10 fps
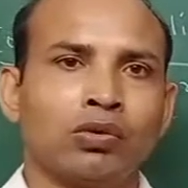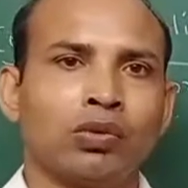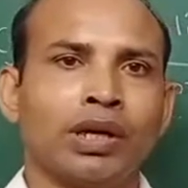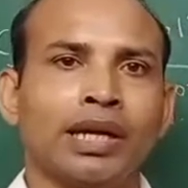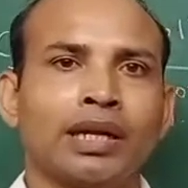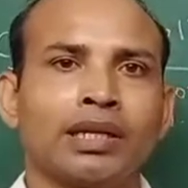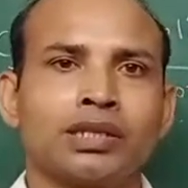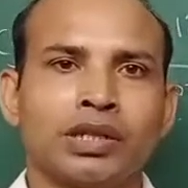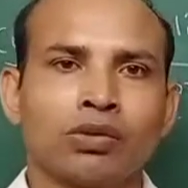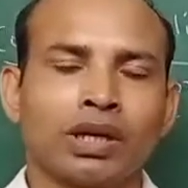वो
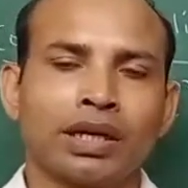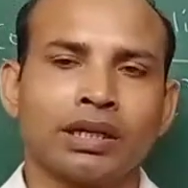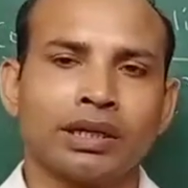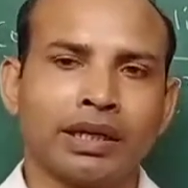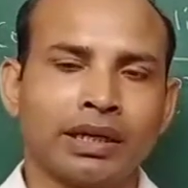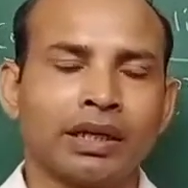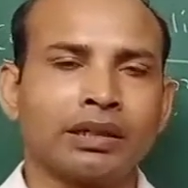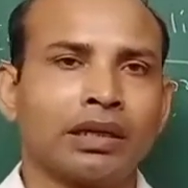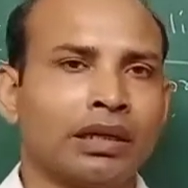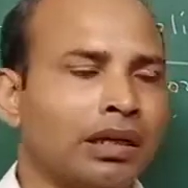इलेक्ट्रिसिटी को कंडक्ट नहीं
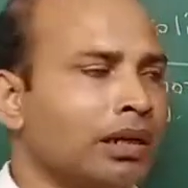करता